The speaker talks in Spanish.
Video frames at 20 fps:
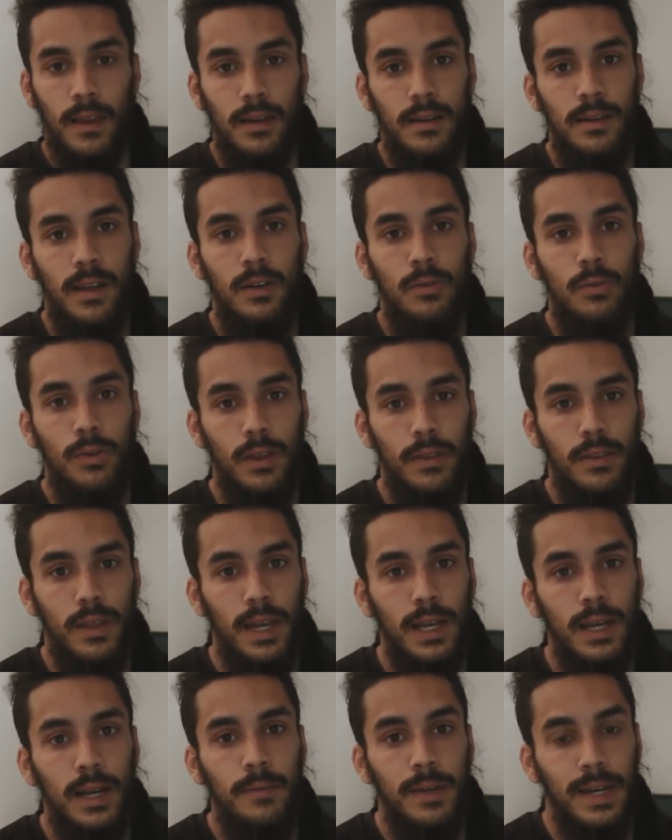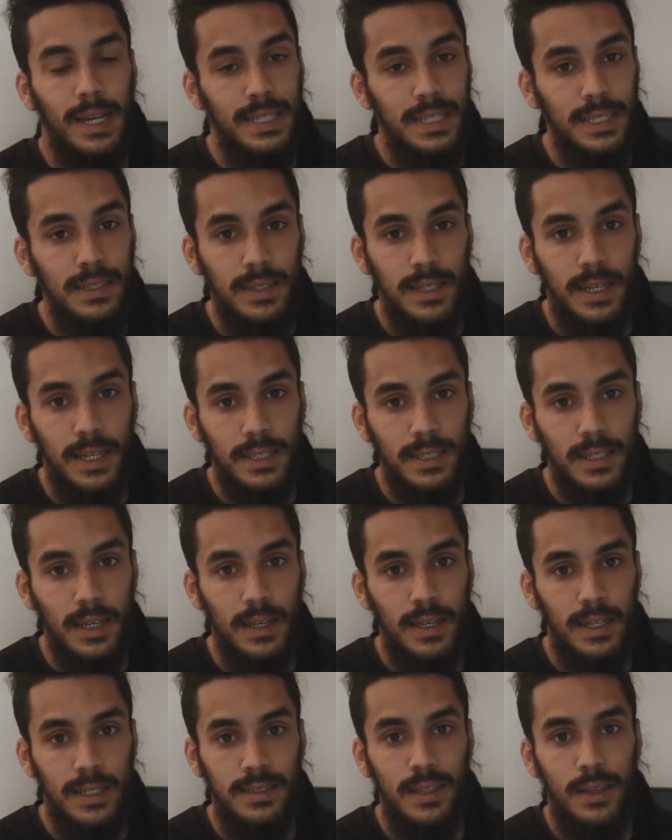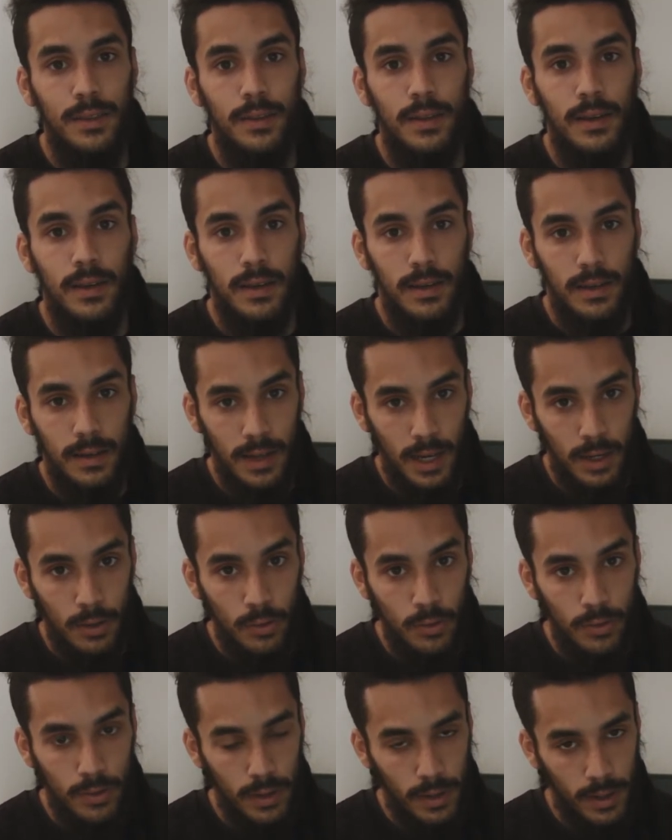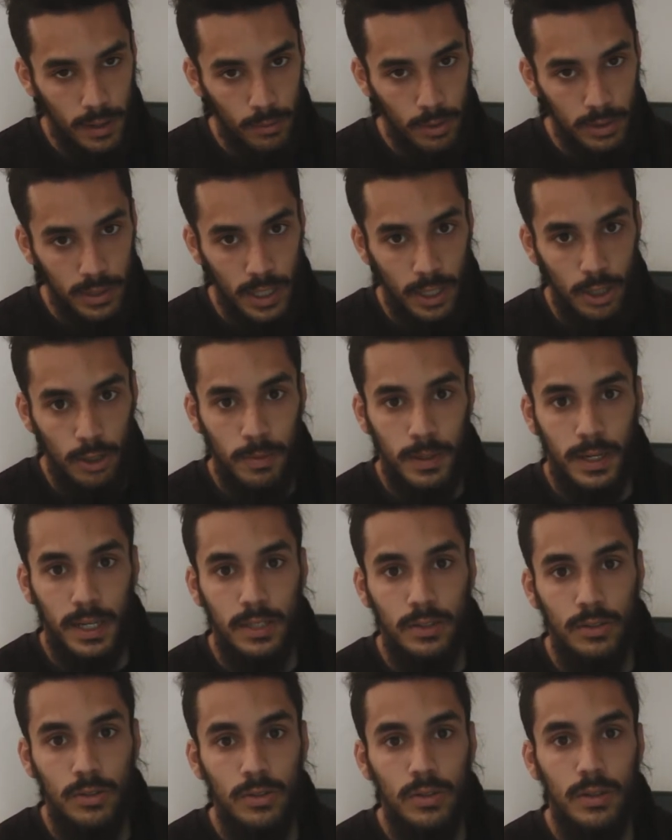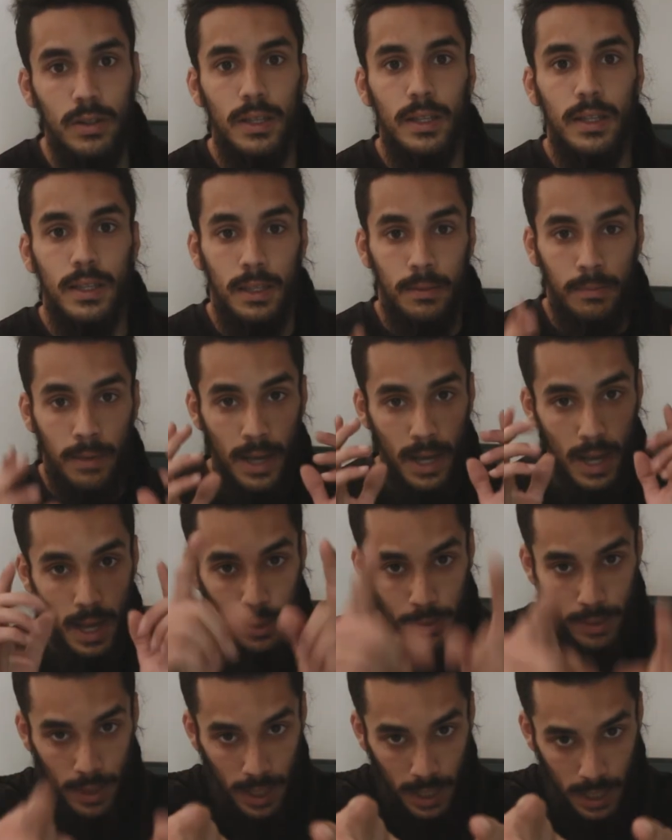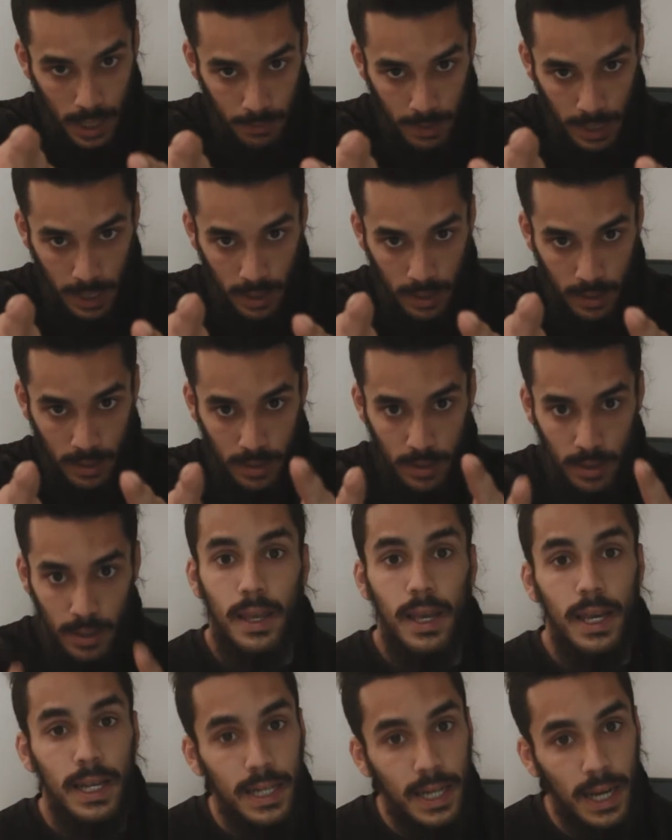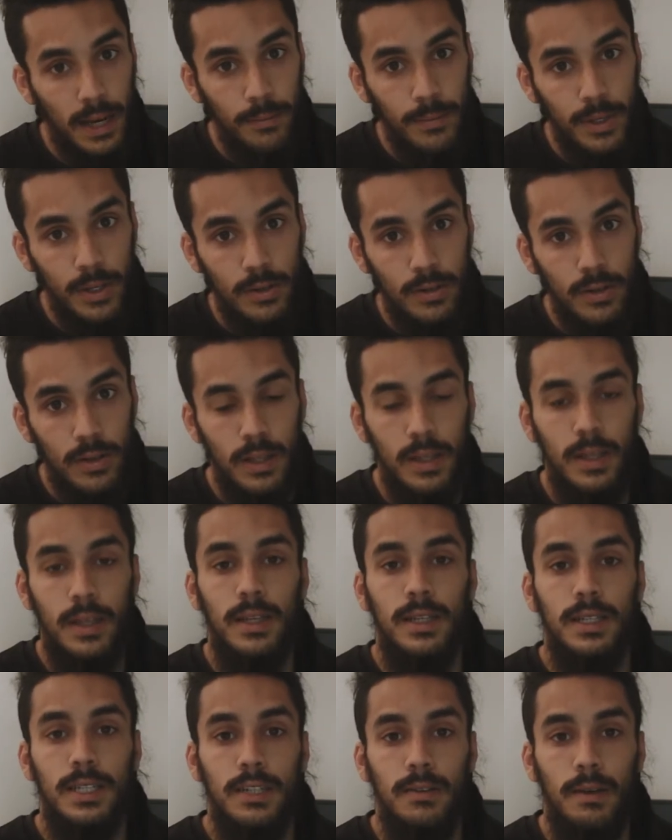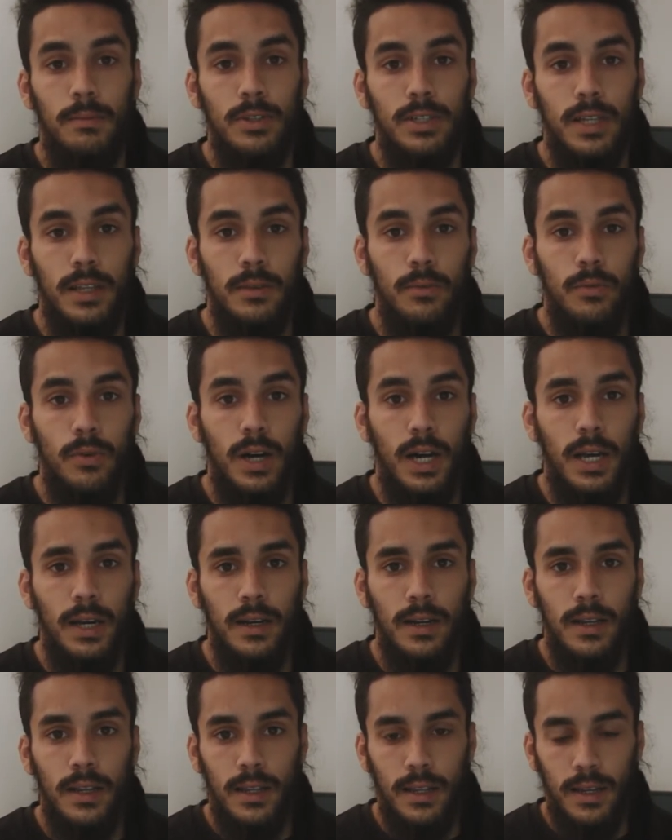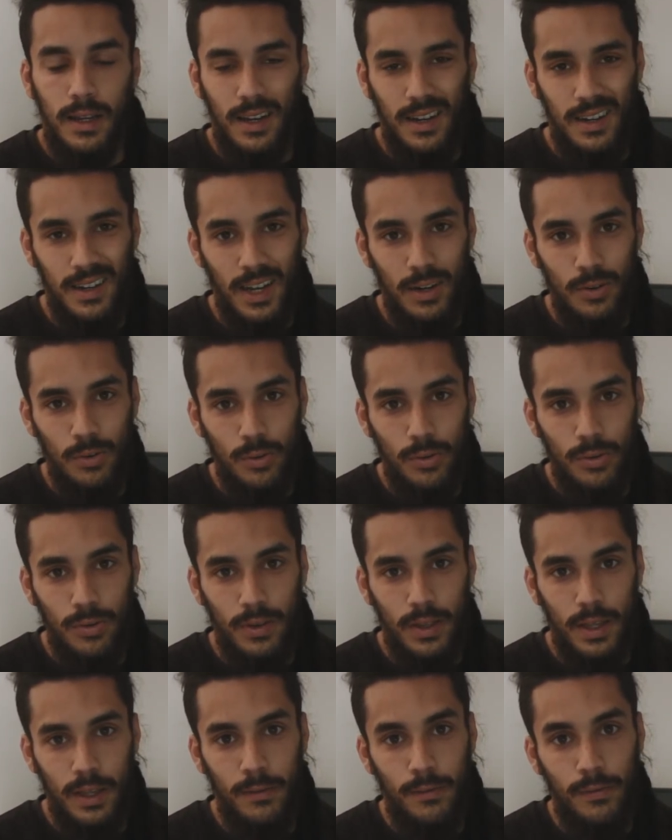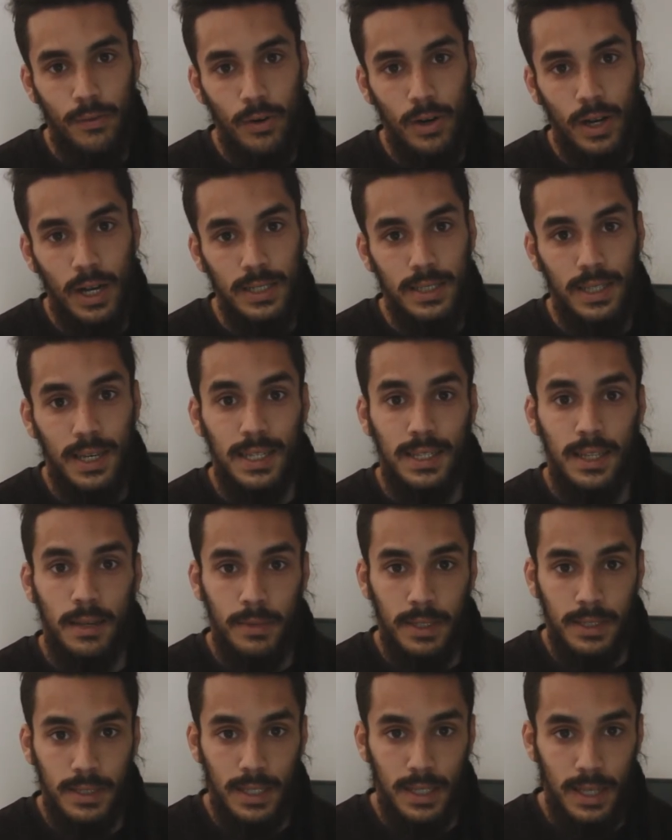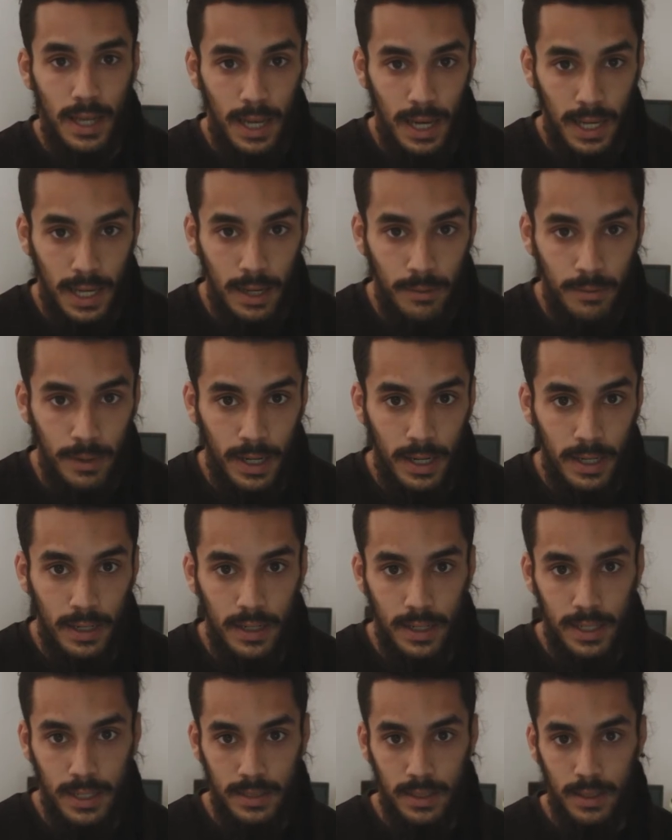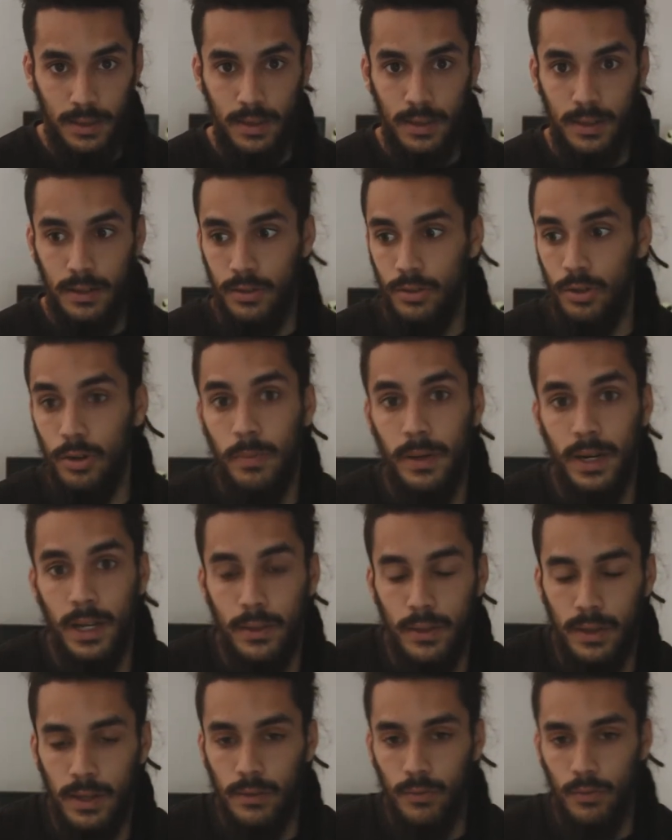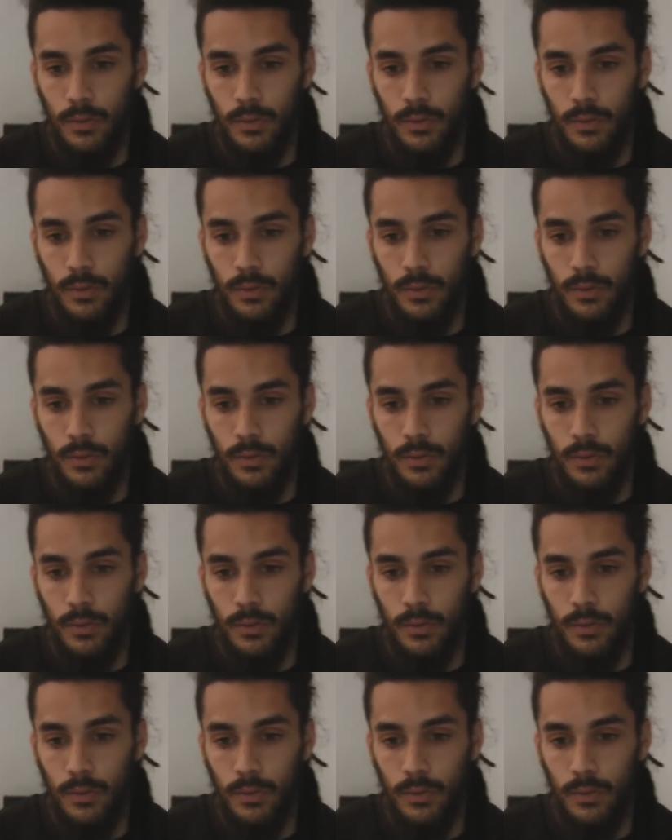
la luz hacia la cámara es indirecta, es decir, la luz rebota en el objeto y va hacia la cámara. En cambio, si vamos a dibujar, la luz enfoca directamente a la cámara. Es decir, yo para hacer el